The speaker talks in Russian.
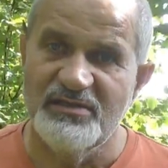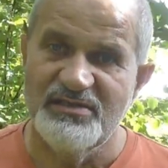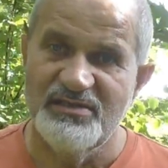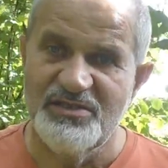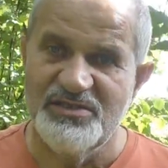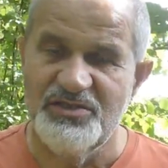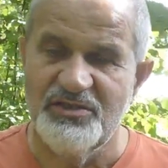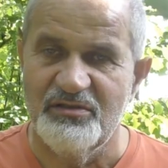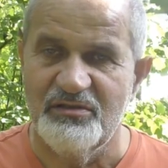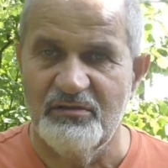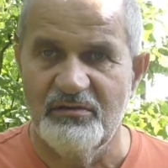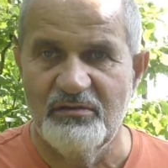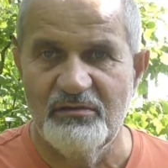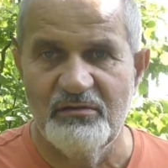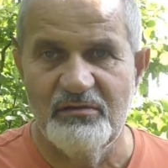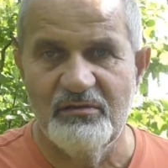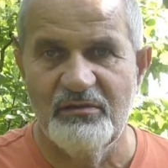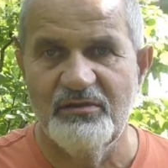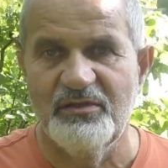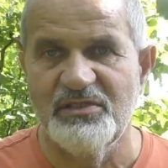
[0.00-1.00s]
значит,
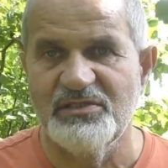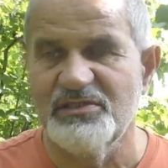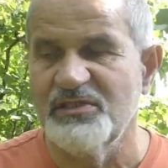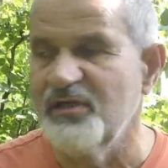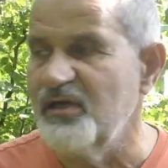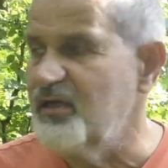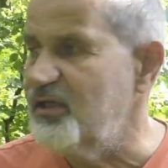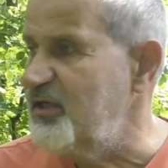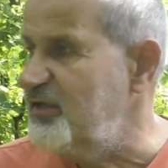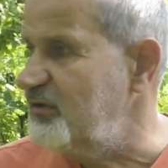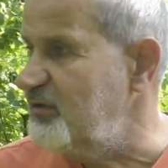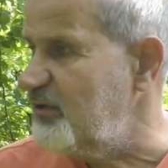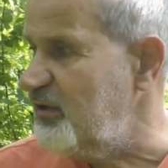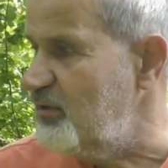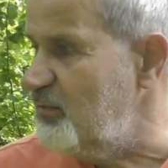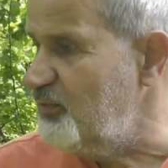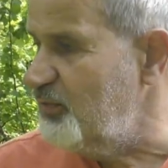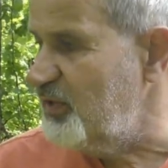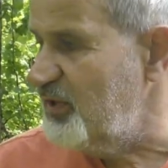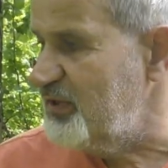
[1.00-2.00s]
э, если какая-то
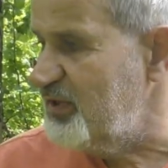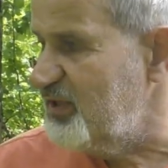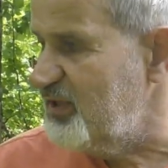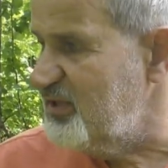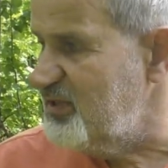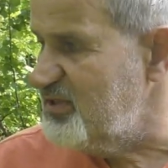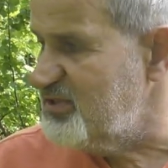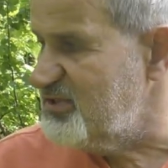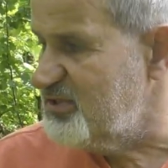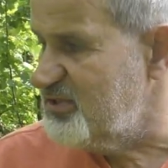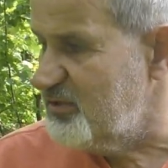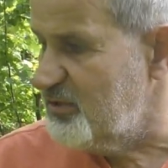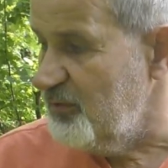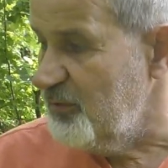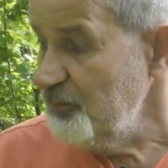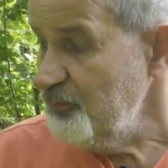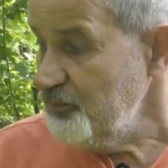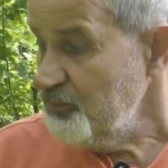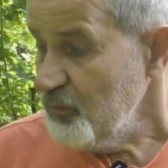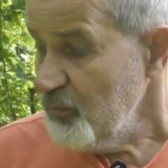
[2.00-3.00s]
компания есть, и
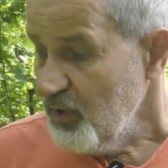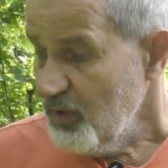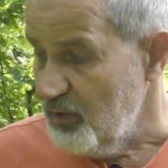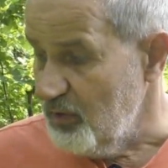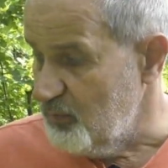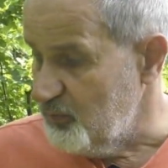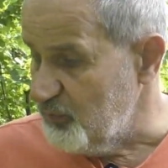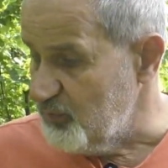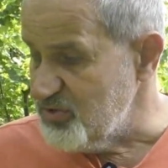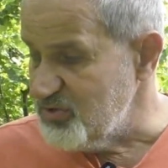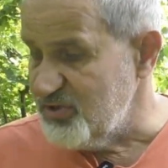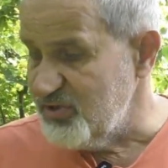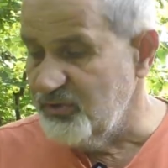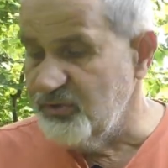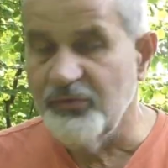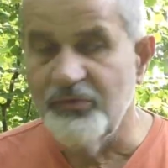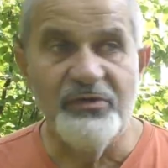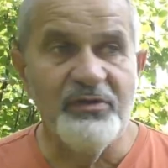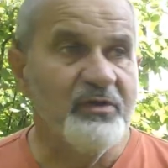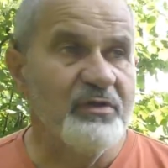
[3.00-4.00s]
э, просто
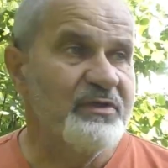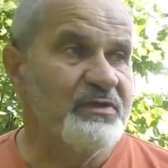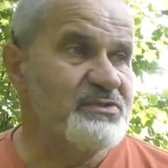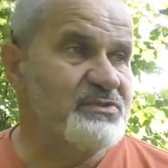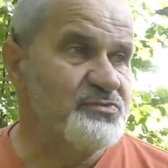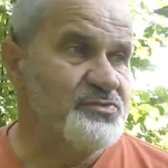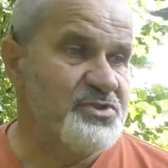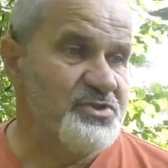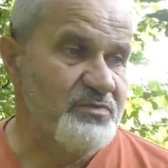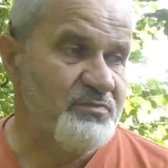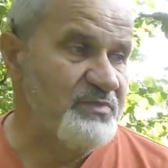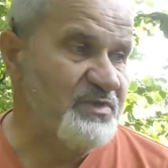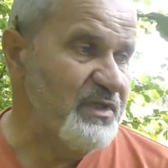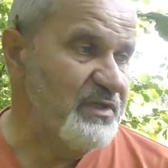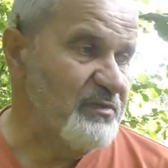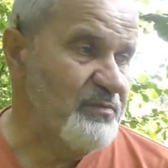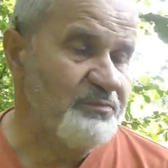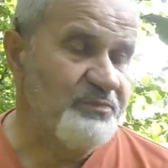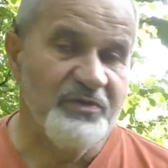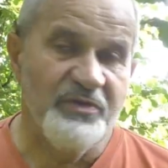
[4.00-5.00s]
сотрудник говорит, слушай, меня
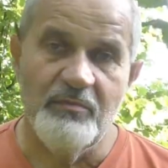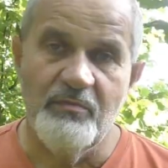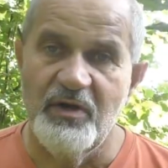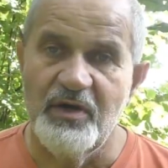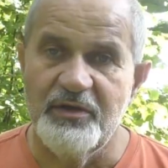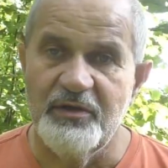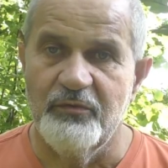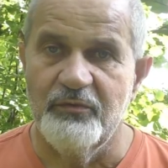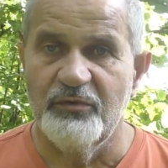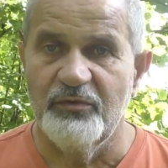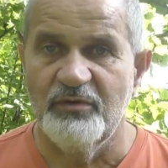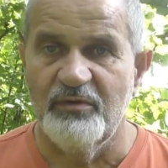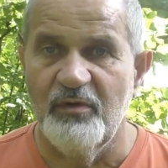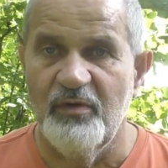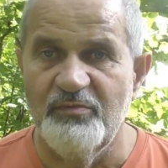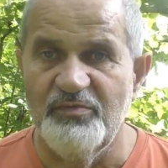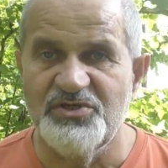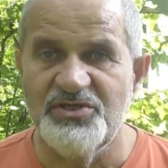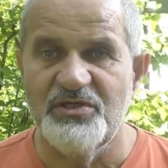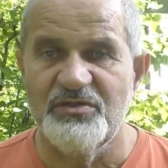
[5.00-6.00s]
там переманивают,
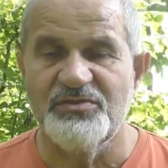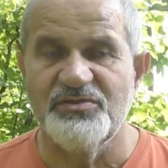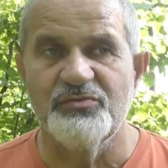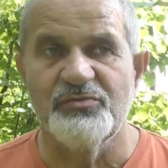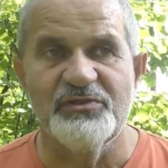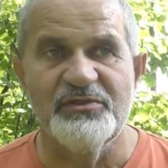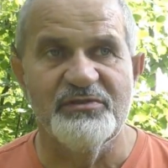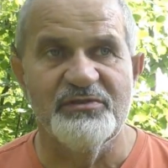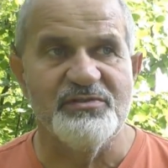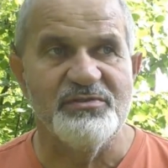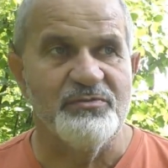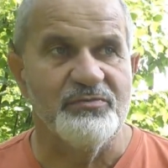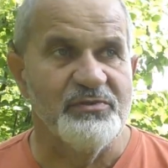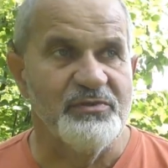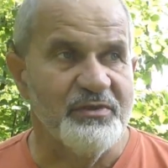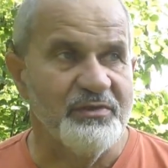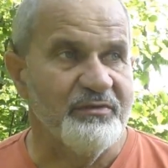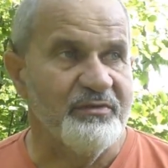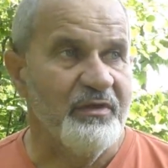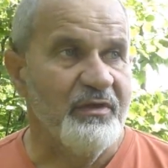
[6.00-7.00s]
обещают столько-то,
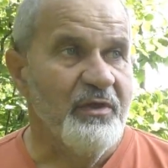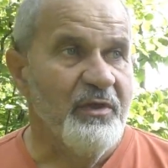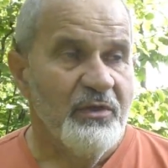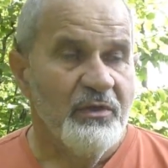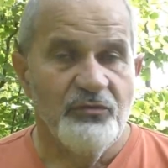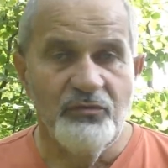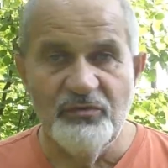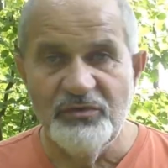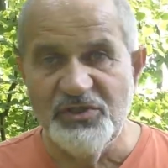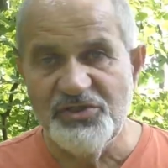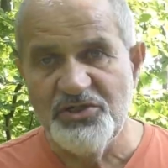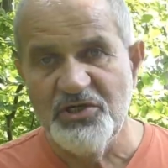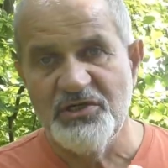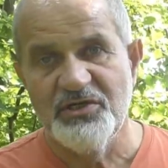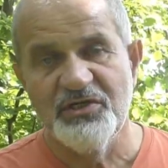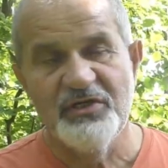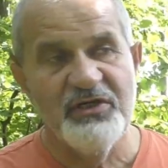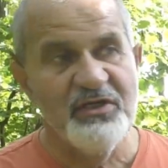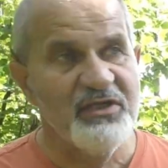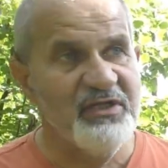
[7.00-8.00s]
столько-то. Ну,
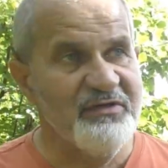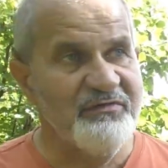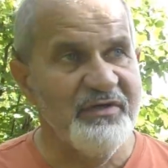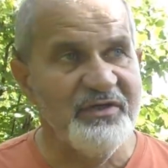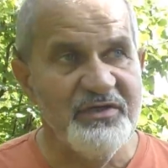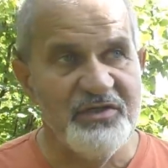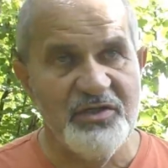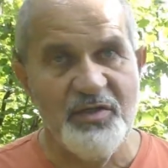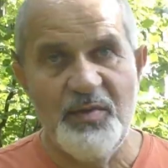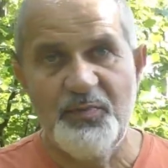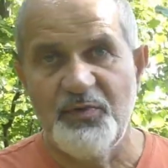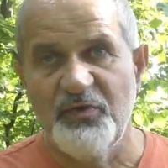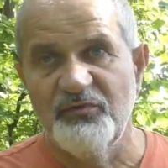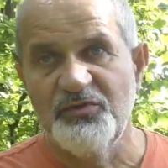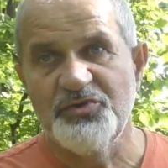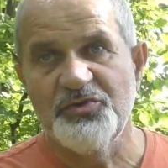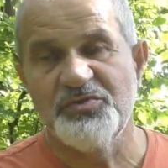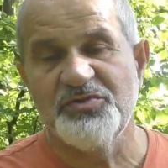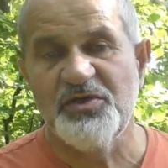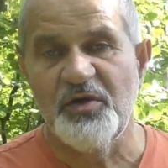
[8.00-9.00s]
начальник говорит, давай я тебе
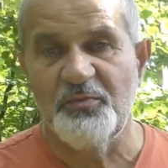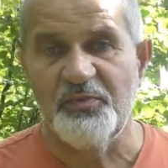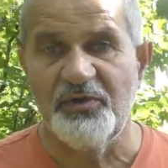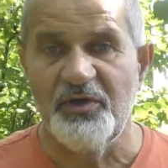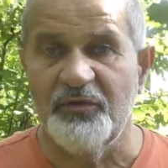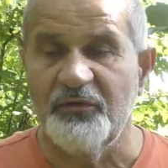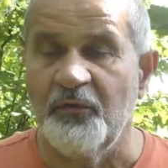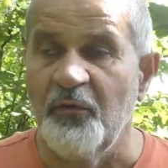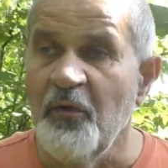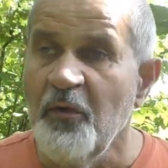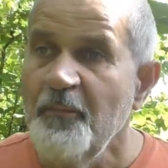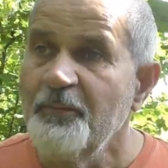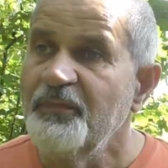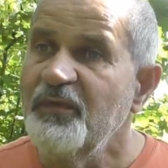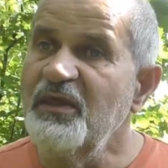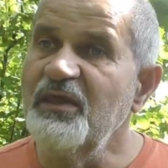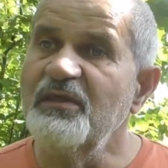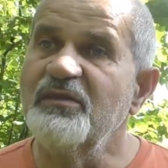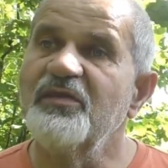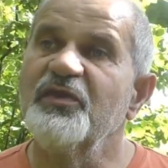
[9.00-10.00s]
повышу зарплату.
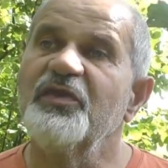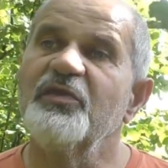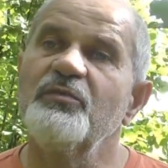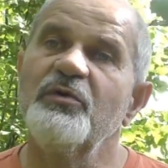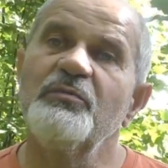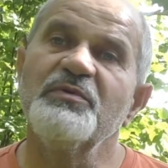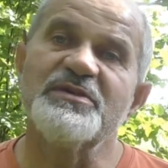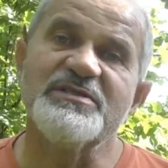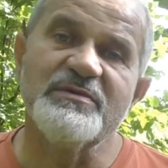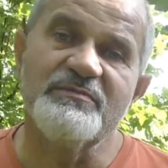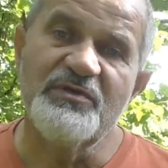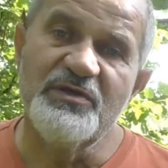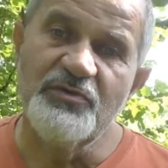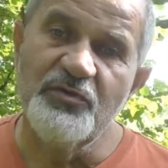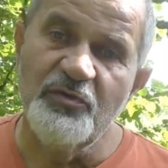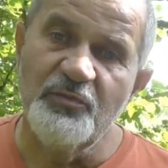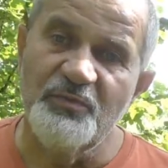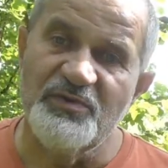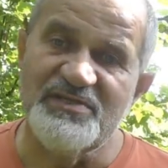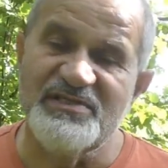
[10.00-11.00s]
И таким образом
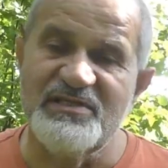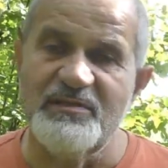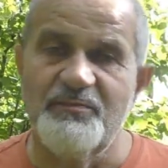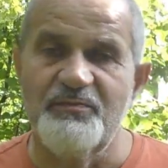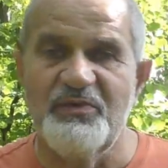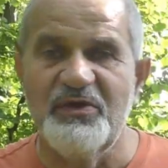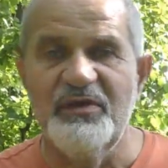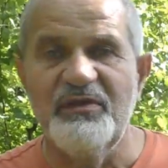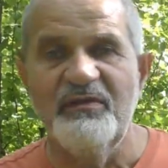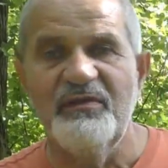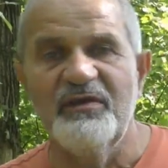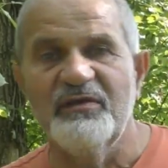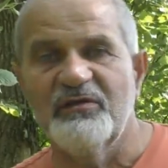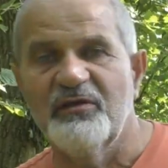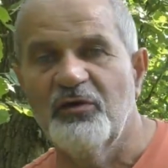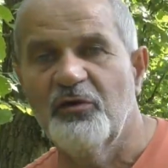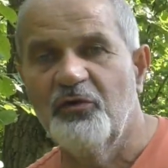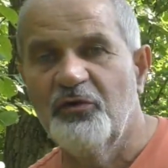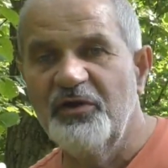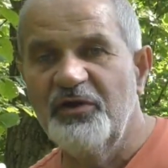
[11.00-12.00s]
идет постепенное
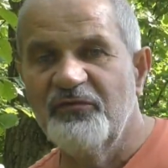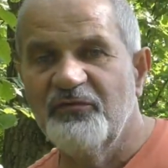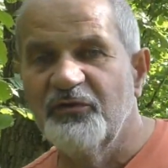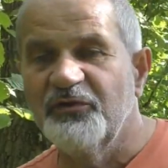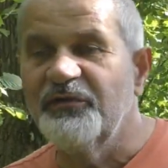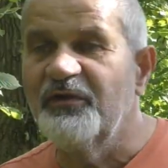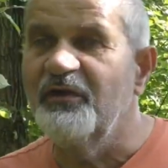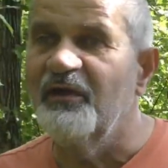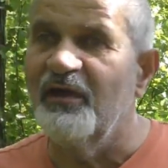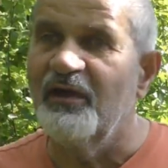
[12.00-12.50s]
такое вот